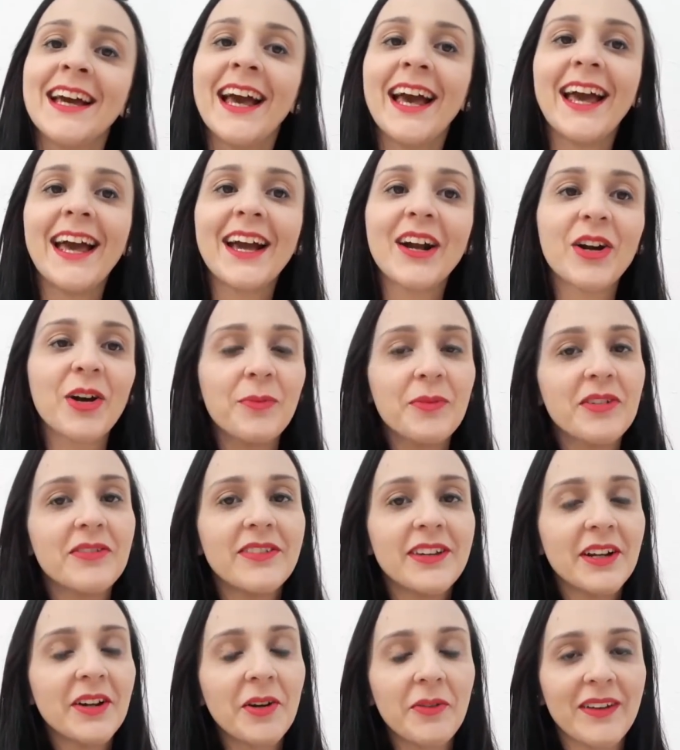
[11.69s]
É, como eu
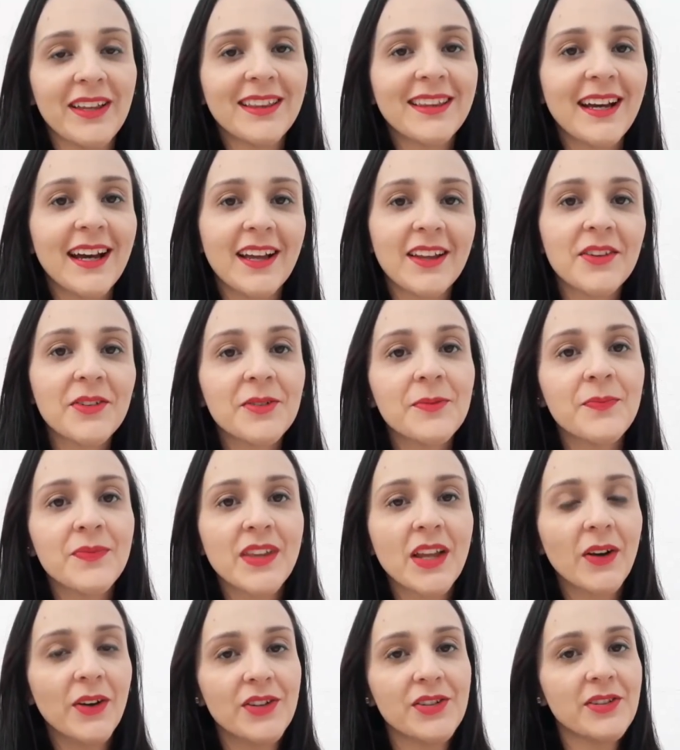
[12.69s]
havia comentado,
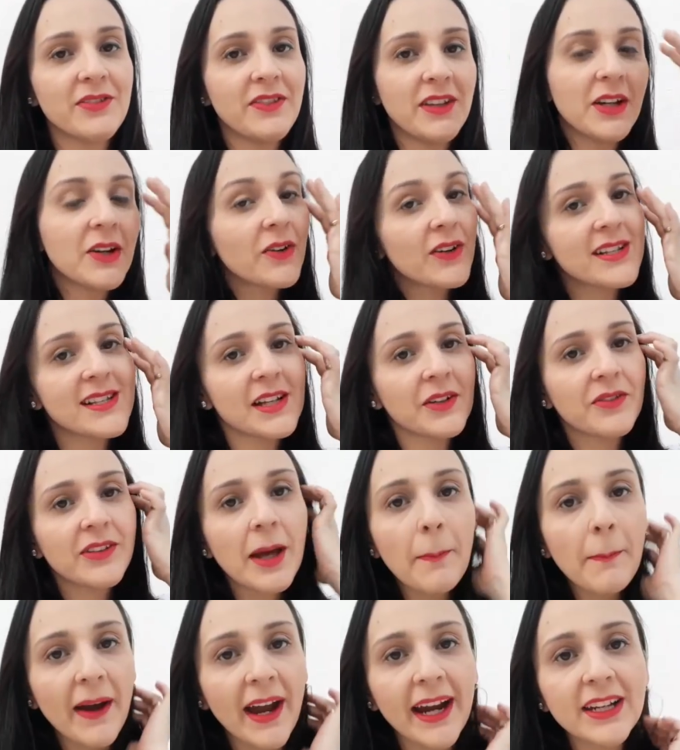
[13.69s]
hoje eu vim com a
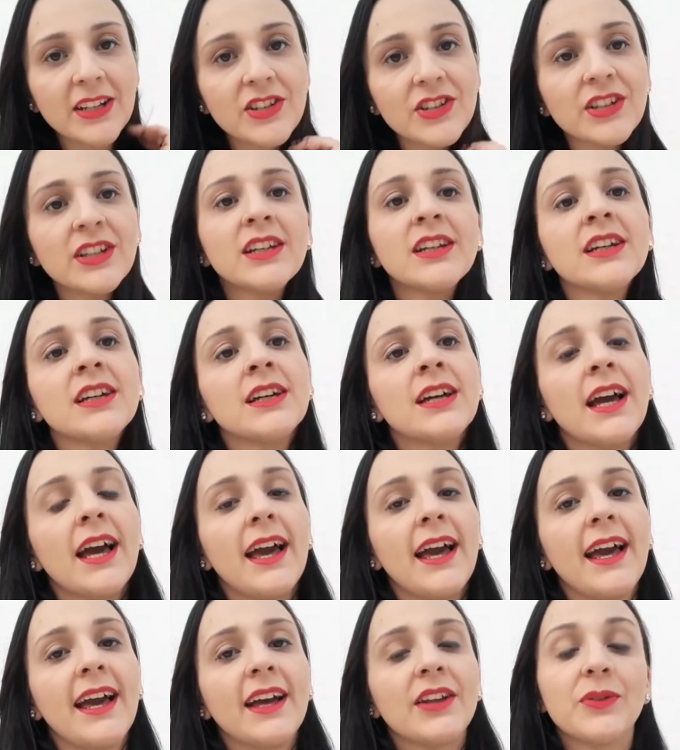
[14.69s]
segunda parte
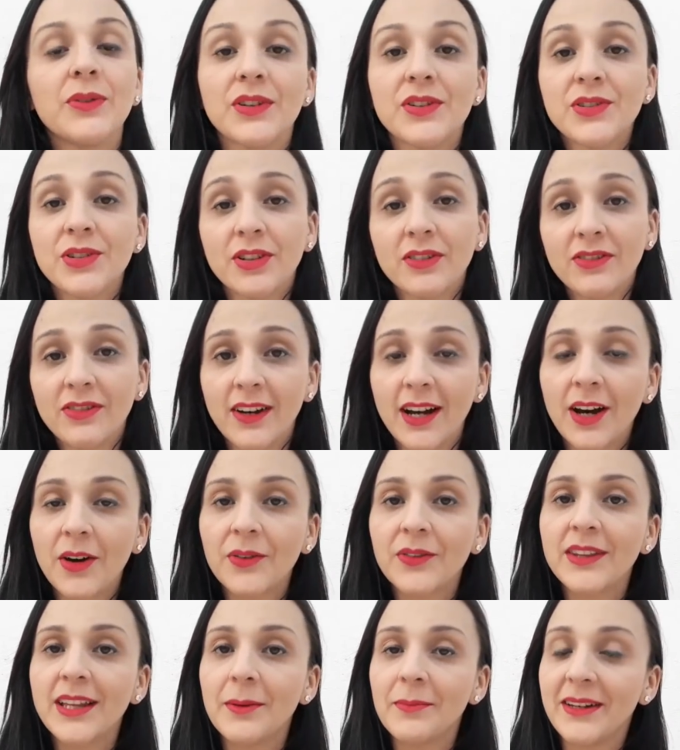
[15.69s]
é, do
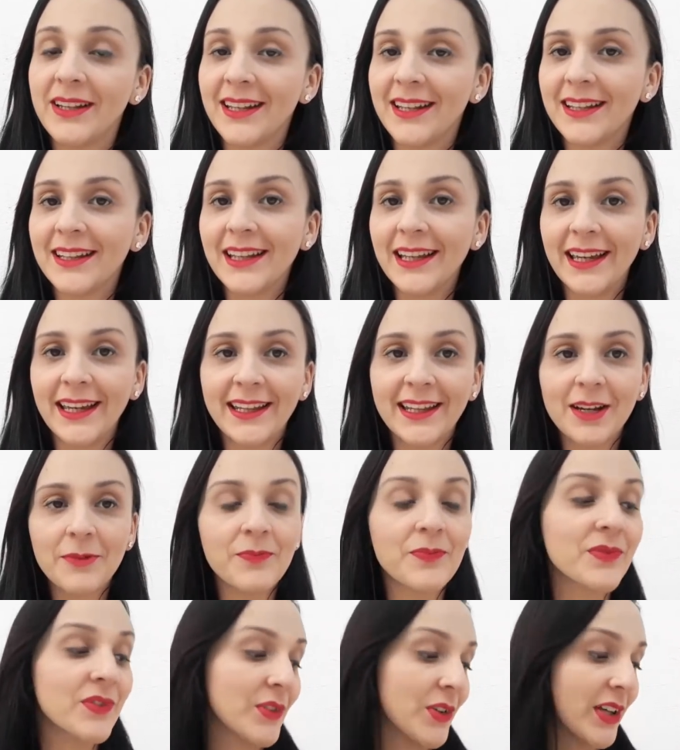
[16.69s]
enxoval da Maria Helena.
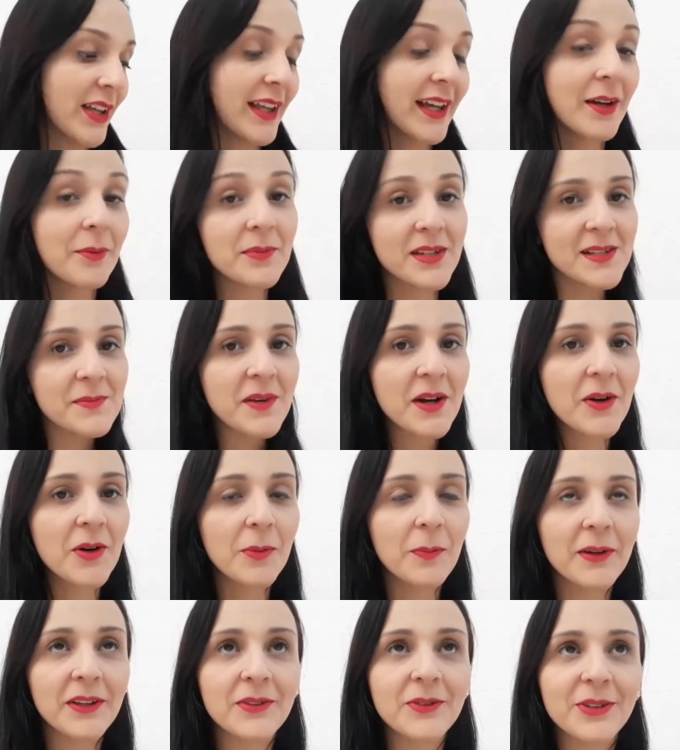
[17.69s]
Tô até com a mesma
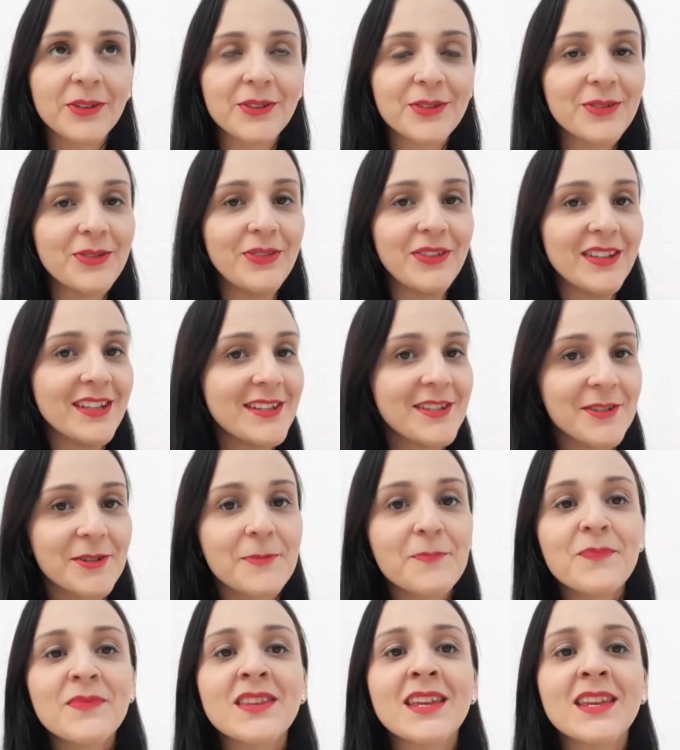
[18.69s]
roupa do outro vídeo.